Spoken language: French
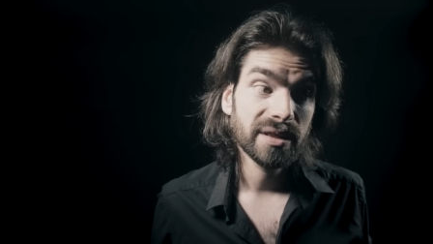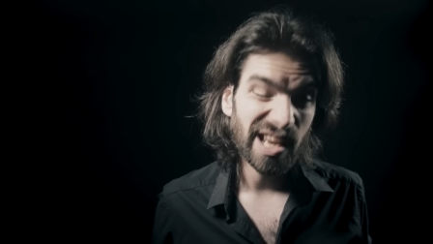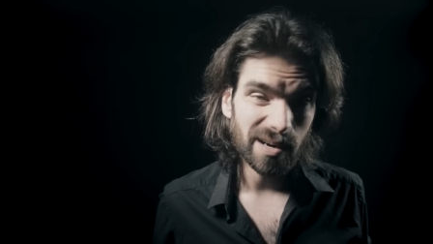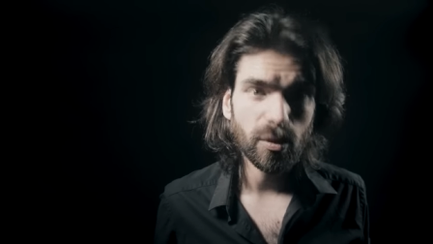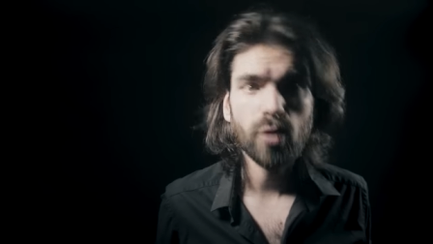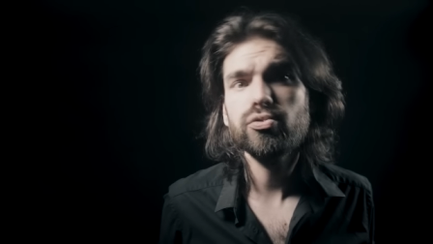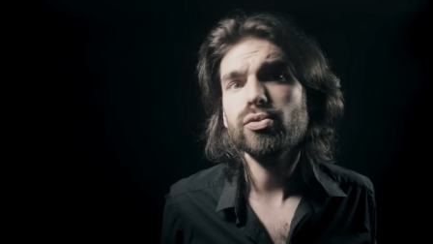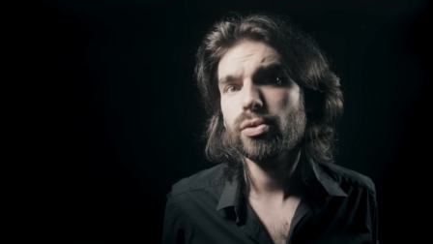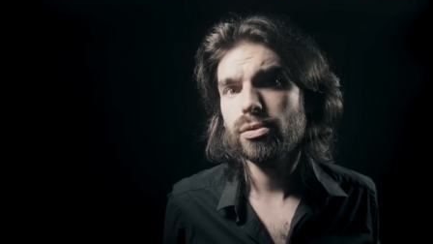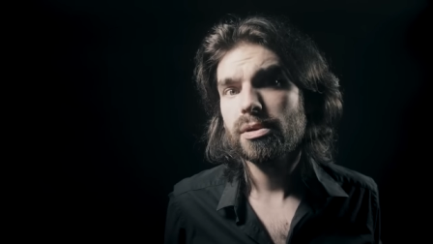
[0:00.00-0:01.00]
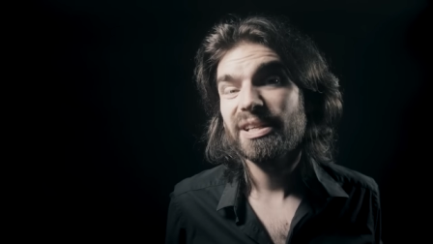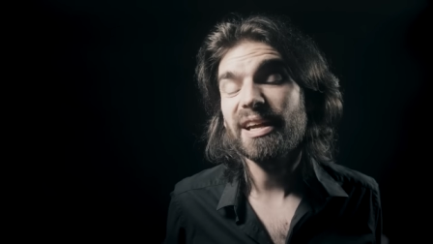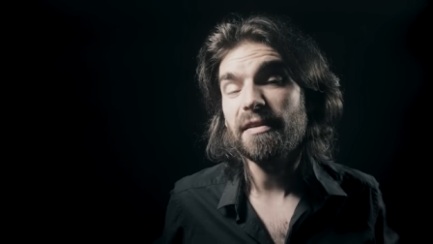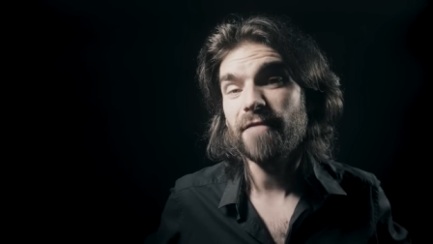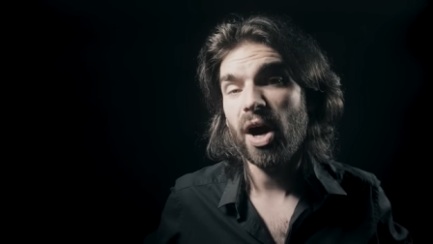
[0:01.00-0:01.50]
Tellement boueux
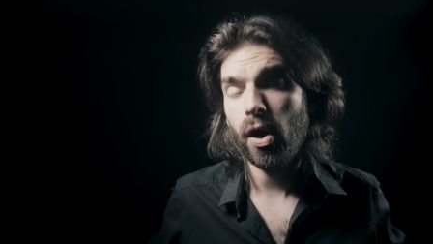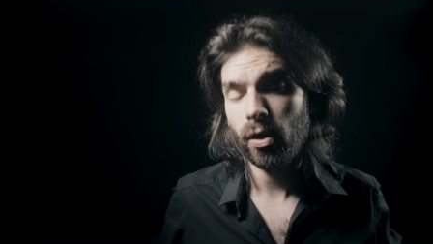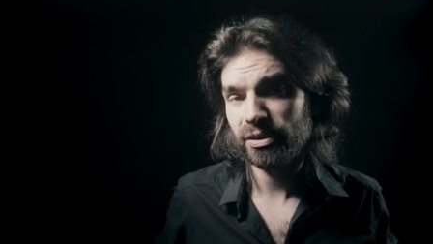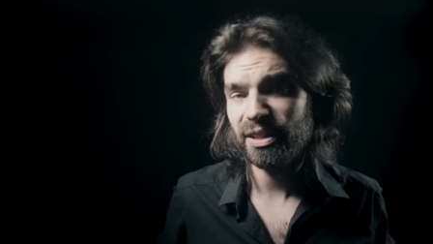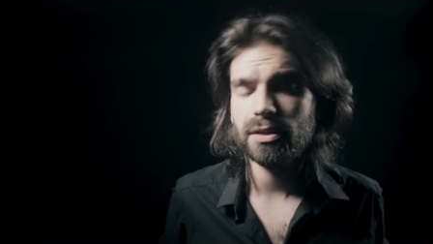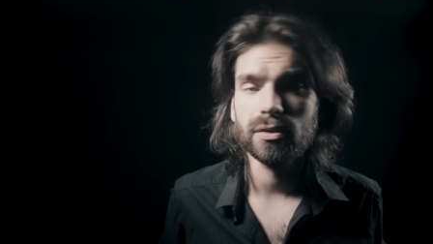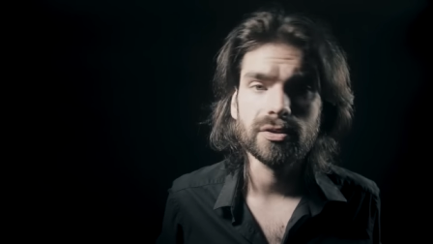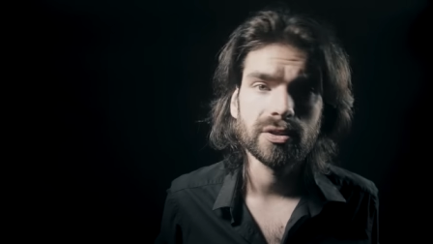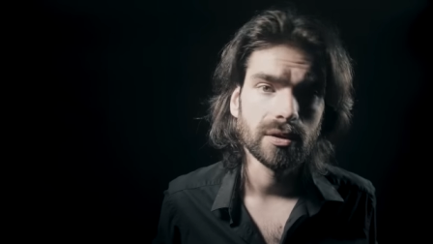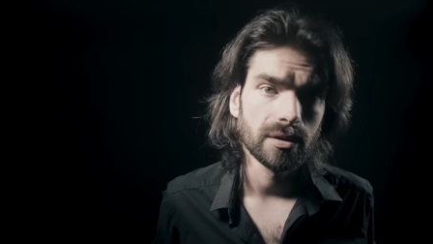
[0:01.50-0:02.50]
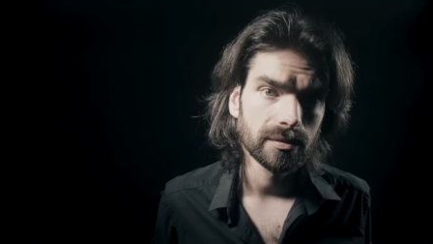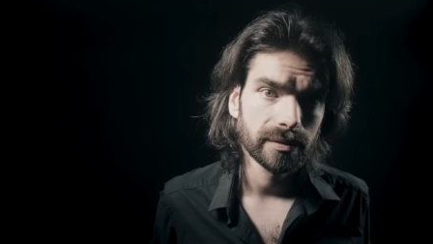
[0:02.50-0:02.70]
qu'elle va entrer dans le sol.